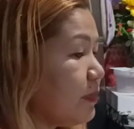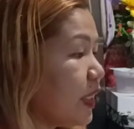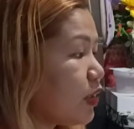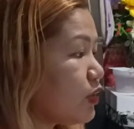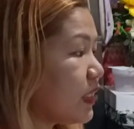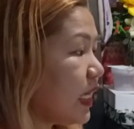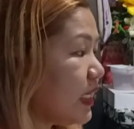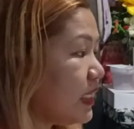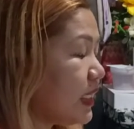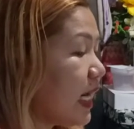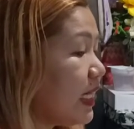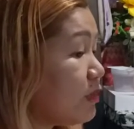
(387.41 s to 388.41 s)
Pero
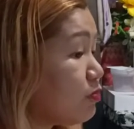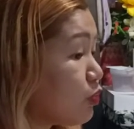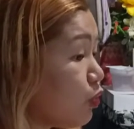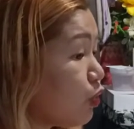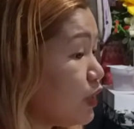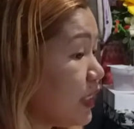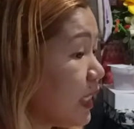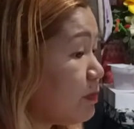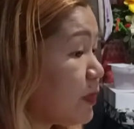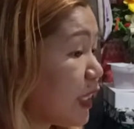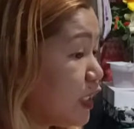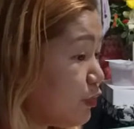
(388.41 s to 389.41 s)
dahil nga alam ko na
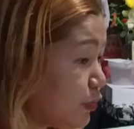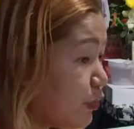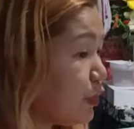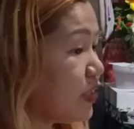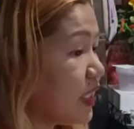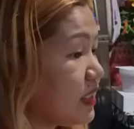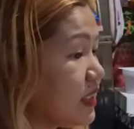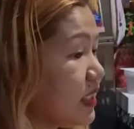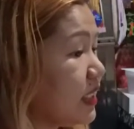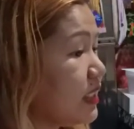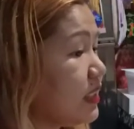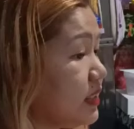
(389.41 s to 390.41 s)
ang Panginoon
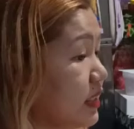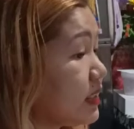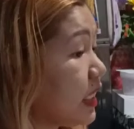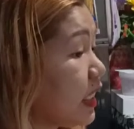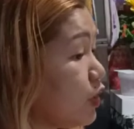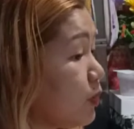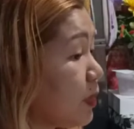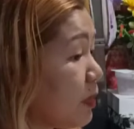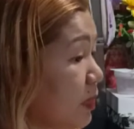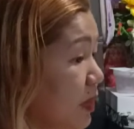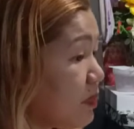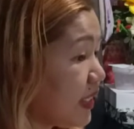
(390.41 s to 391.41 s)
natin ay hindi tayo
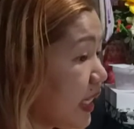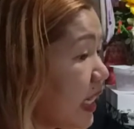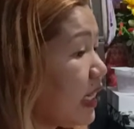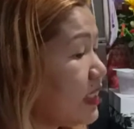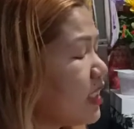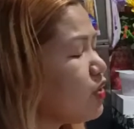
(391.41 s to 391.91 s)
pababayaan,